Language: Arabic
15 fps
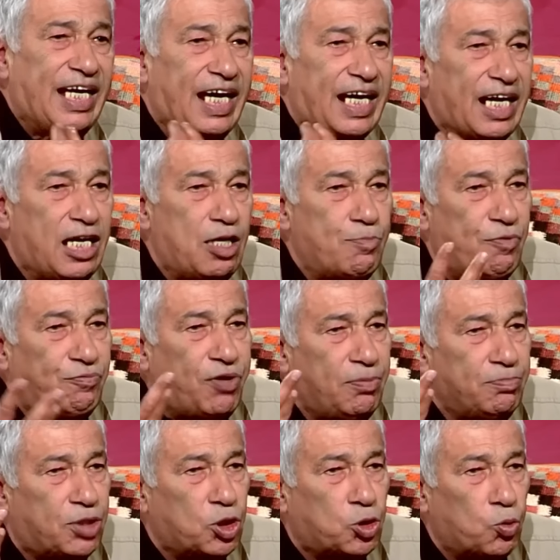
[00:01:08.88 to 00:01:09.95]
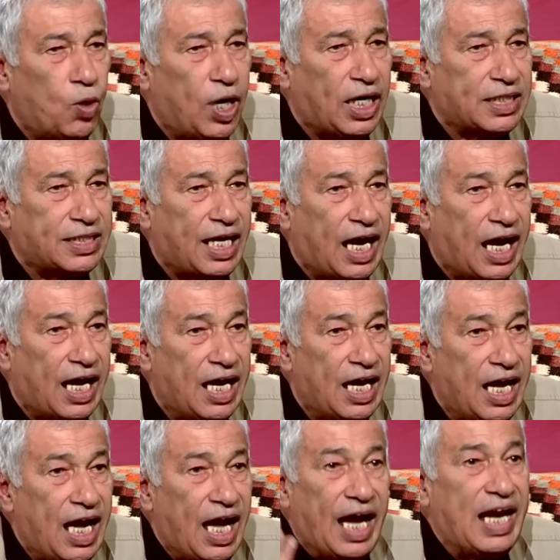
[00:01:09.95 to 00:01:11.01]
انا راني ما فهمتش وقتها
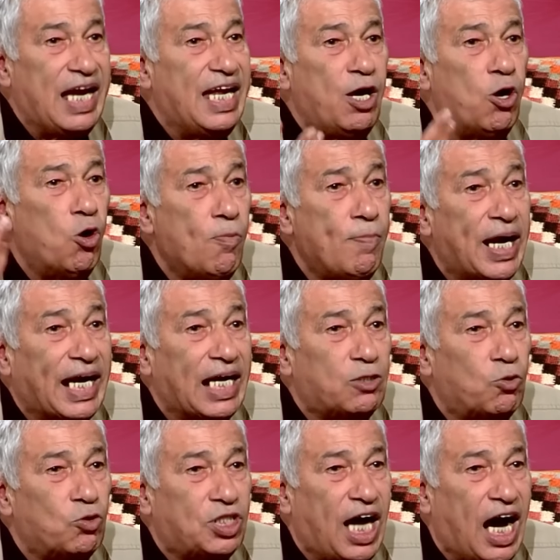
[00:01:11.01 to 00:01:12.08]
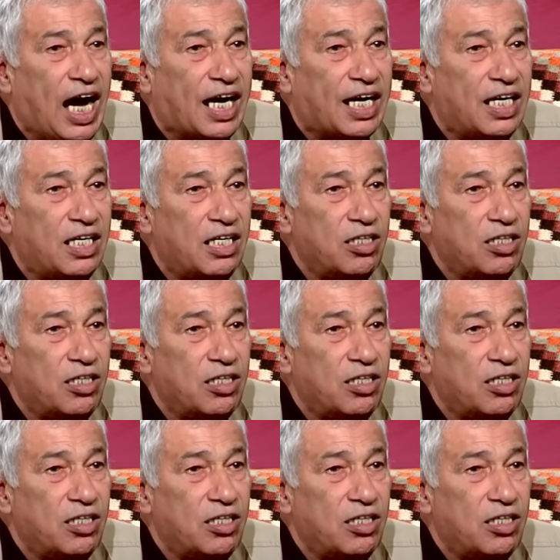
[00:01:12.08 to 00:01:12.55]
اللي هما قدوا الدار مش في